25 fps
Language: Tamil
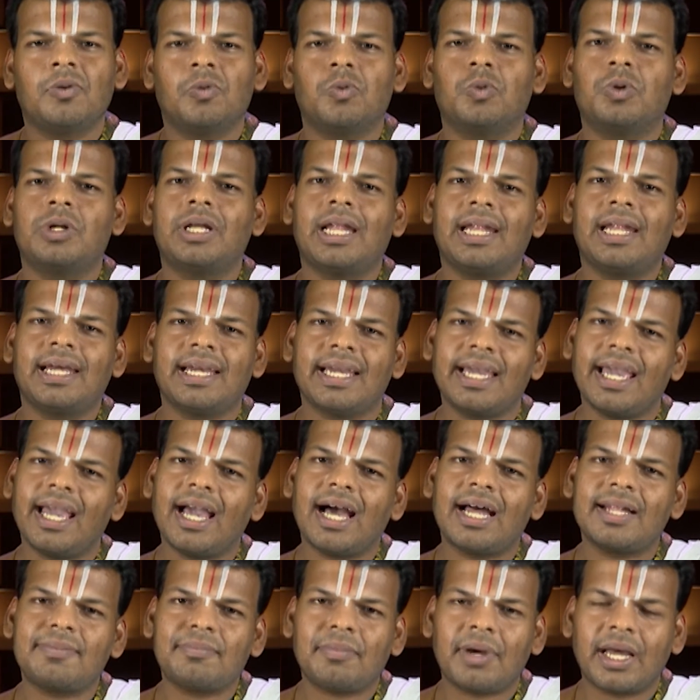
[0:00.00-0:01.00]
உடலையே
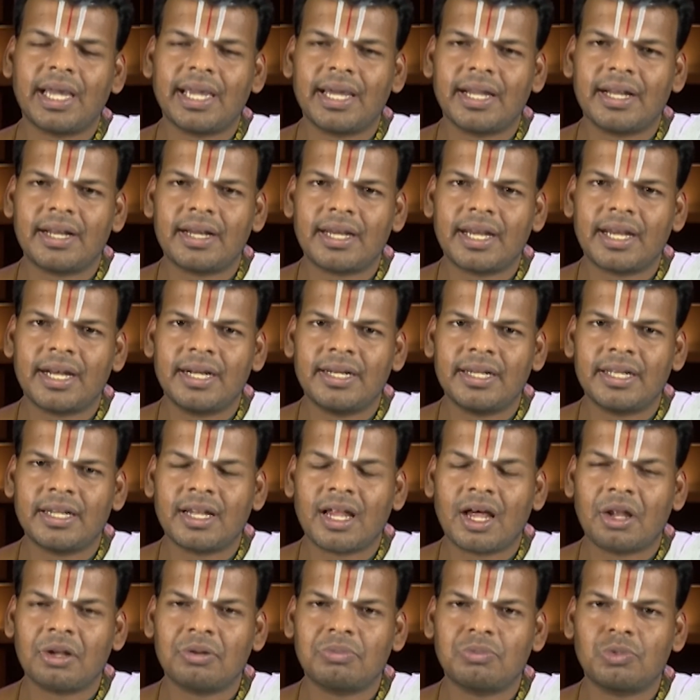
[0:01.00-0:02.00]
ஆத்மா என்று
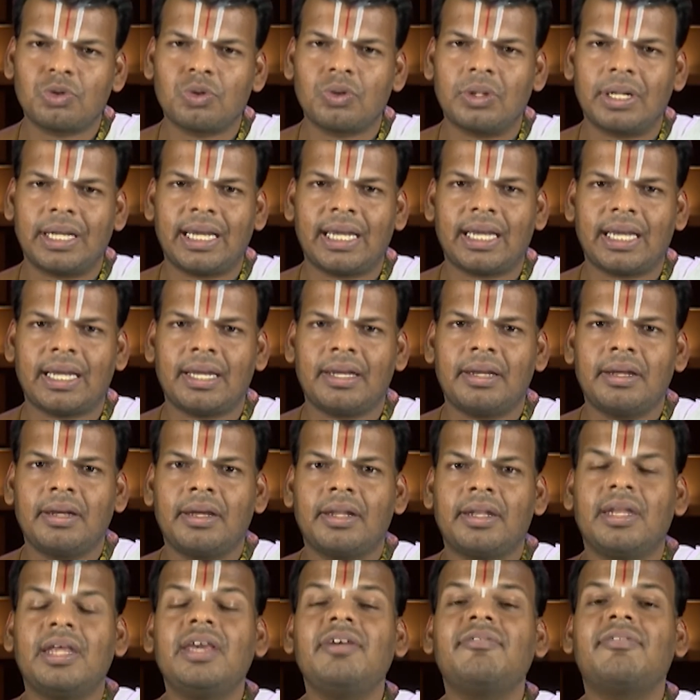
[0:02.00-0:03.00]
எண்ணினாலும் கூட
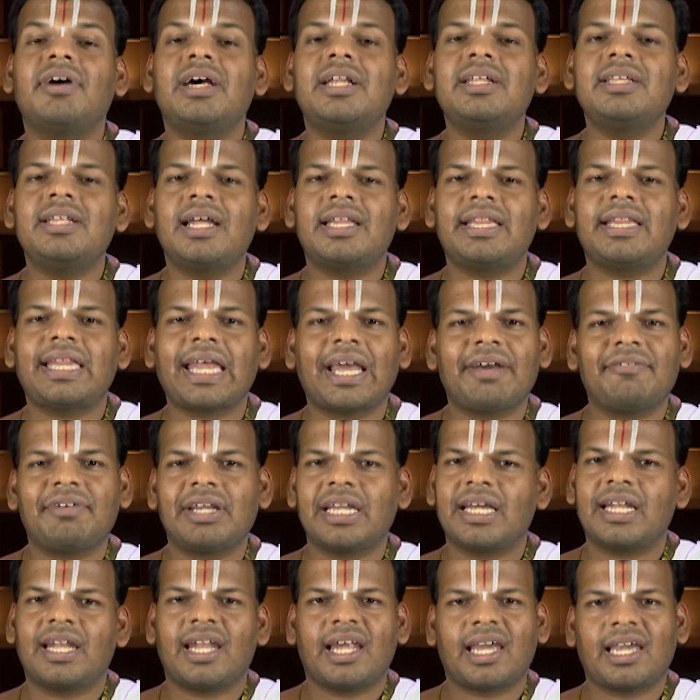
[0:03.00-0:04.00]
நீ வருந்த
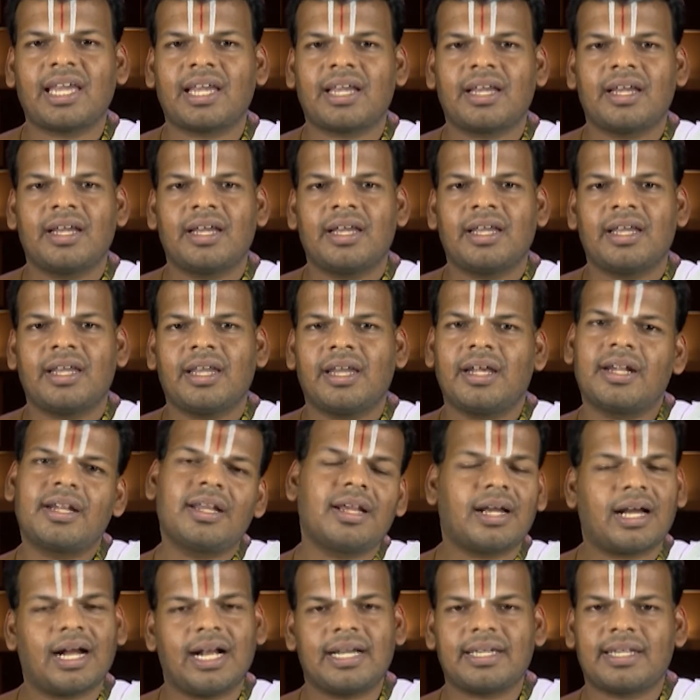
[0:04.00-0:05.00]
தேவையில்லை என்று
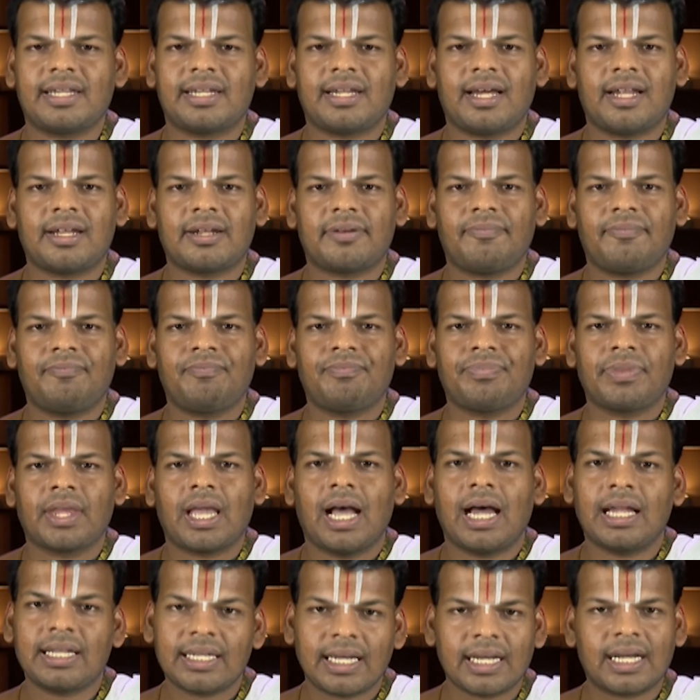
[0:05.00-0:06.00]
காட்டினான்
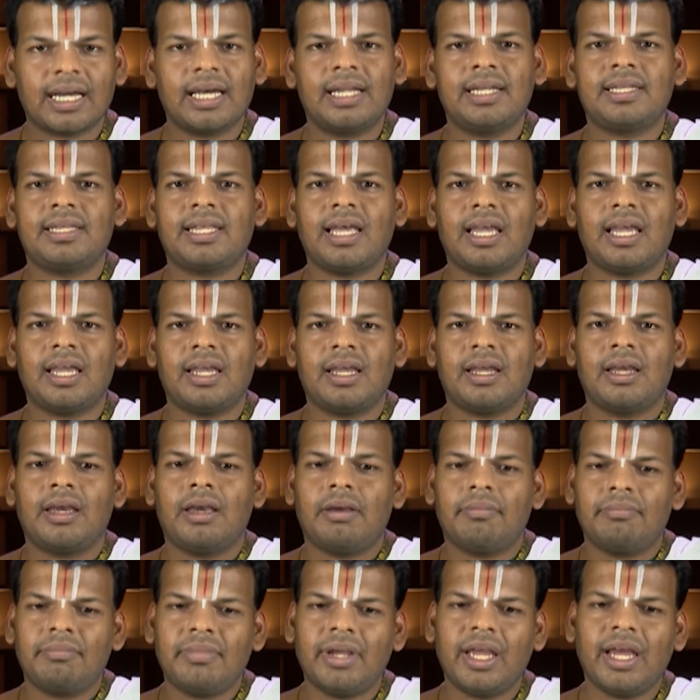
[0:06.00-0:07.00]
அந்த கருத்தை
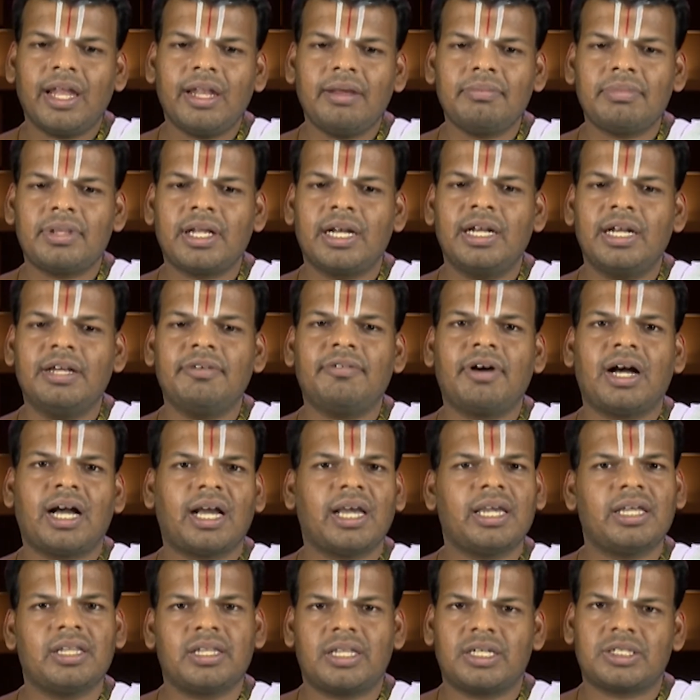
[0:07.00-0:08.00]
மேலும் தெளிவாக
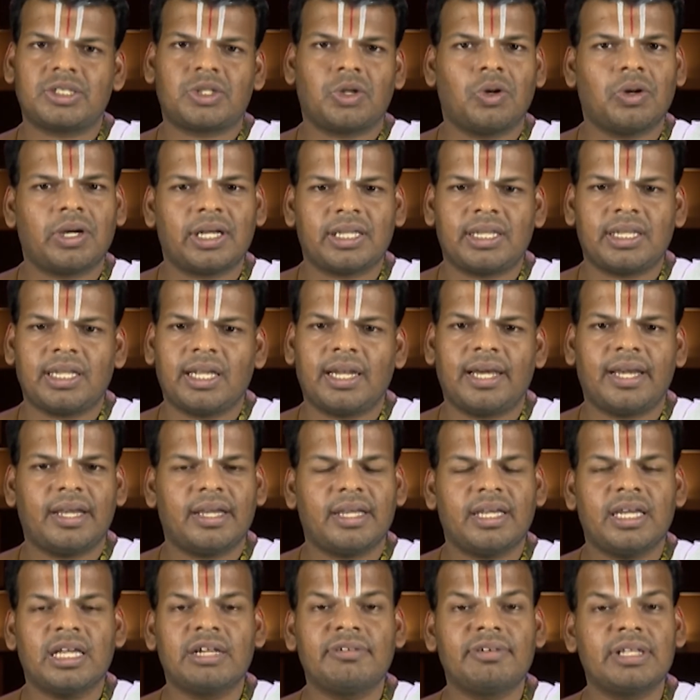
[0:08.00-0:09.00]
இந்த ஸ்லோகத்திலே
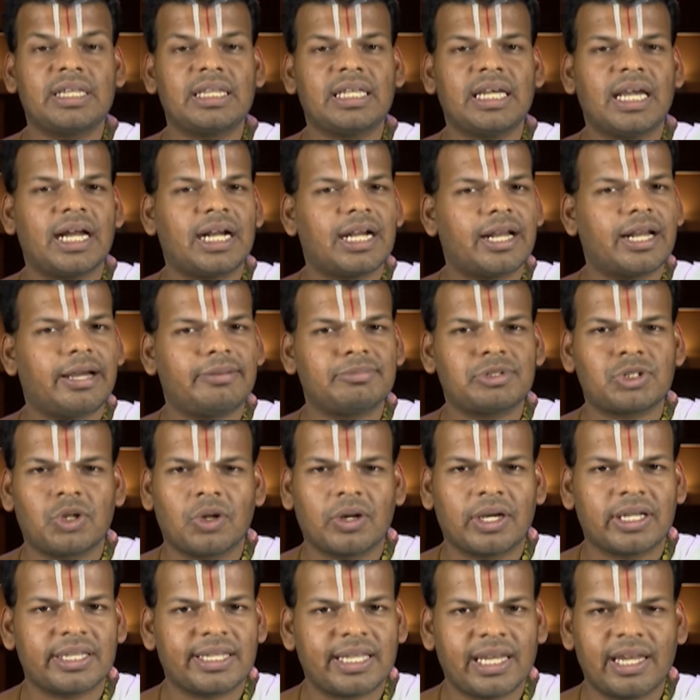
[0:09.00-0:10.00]
இருபத்தி ஏழாம்
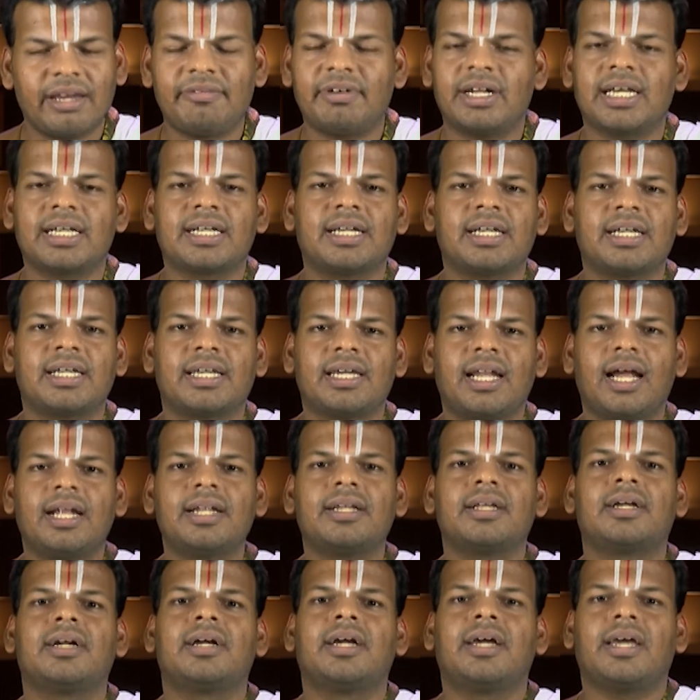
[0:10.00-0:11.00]
ஸ்லோகத்திலே விளக்குகிறான்
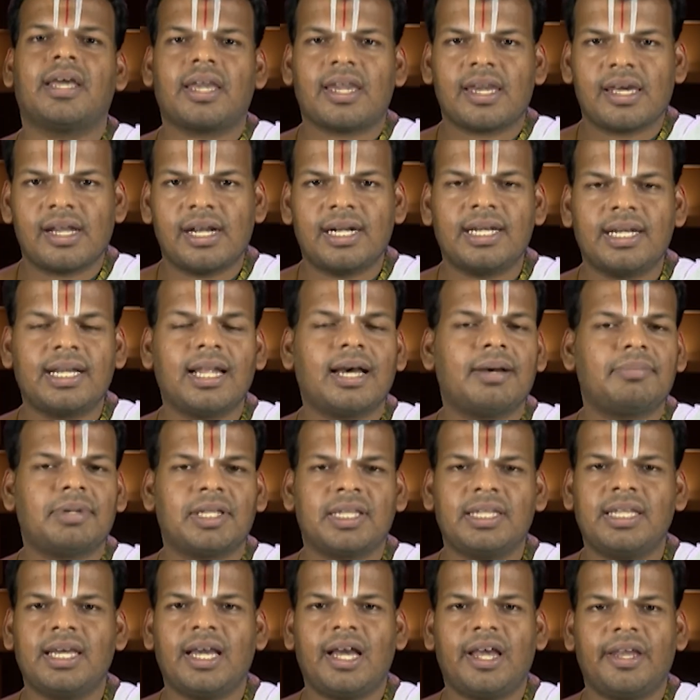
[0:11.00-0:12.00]
இரண்டாம்
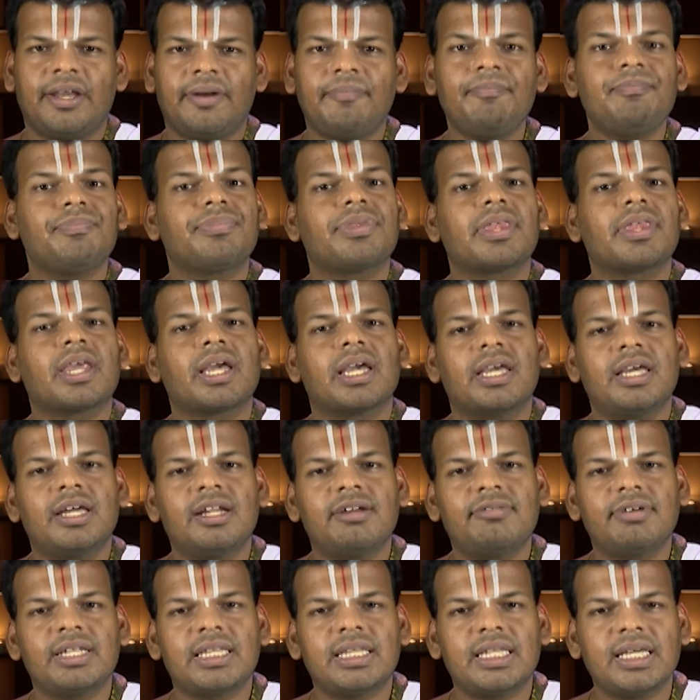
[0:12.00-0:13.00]
அத்தியாயம்
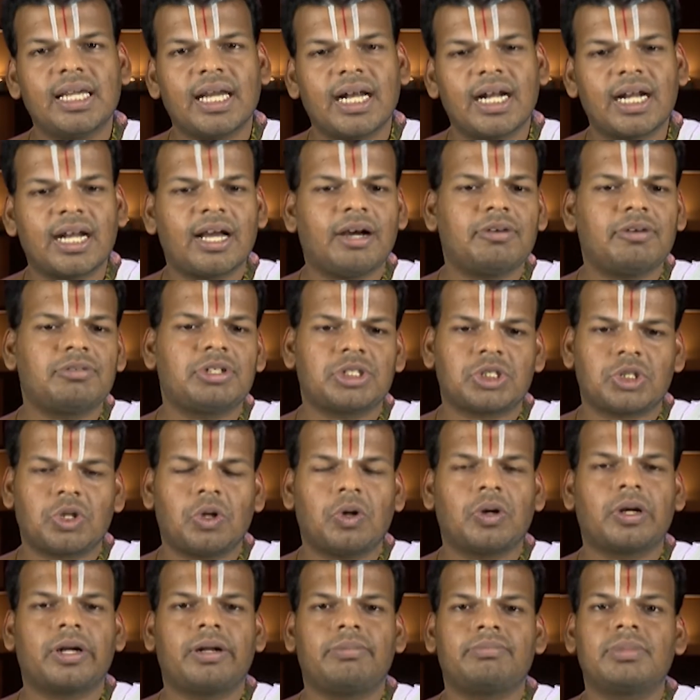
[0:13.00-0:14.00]
இருபத்தி ஏழாவது
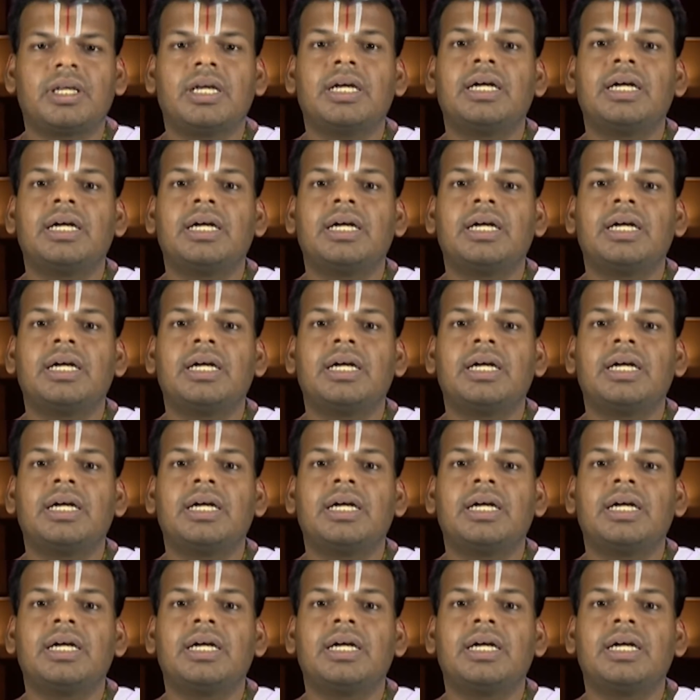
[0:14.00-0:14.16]
ஸ்லோகம்